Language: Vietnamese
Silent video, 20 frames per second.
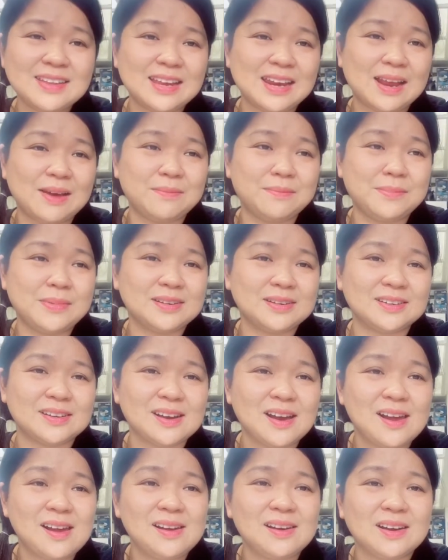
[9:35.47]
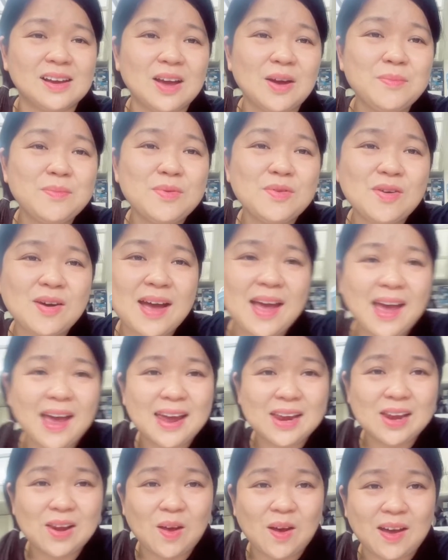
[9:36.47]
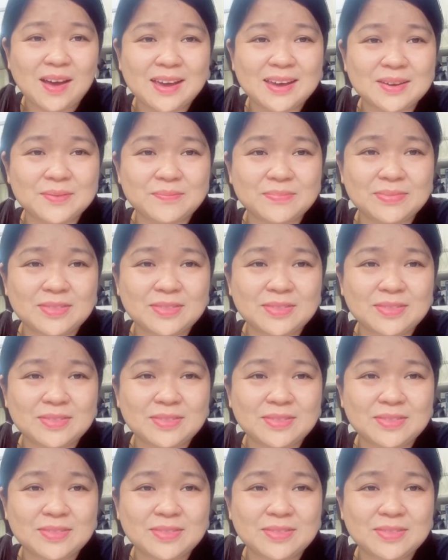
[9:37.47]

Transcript: thì là mình có mua hai loại